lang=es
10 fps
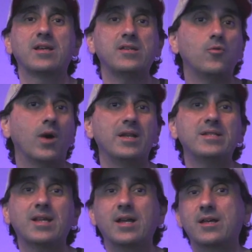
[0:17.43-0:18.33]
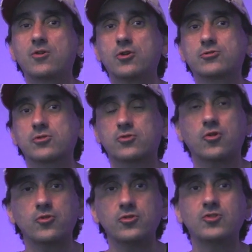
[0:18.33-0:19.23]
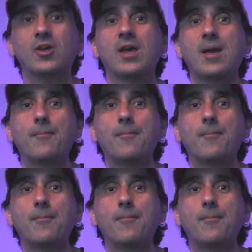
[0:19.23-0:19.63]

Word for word: igualita a la de Hot Toys,